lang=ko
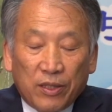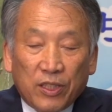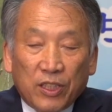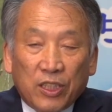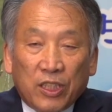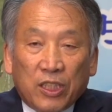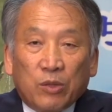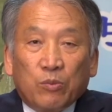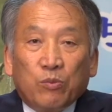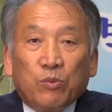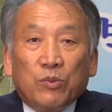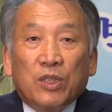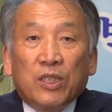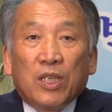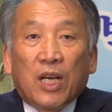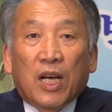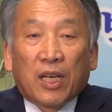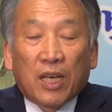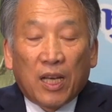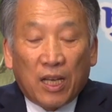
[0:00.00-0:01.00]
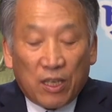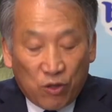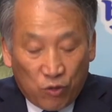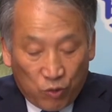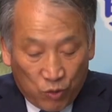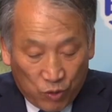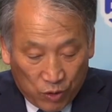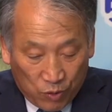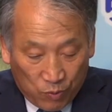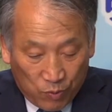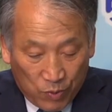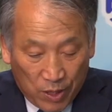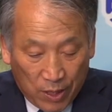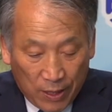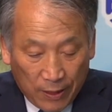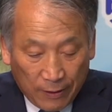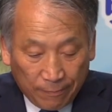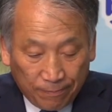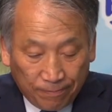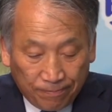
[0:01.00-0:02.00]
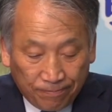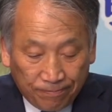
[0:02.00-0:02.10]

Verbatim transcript: 심리하게 할 수 있습니다.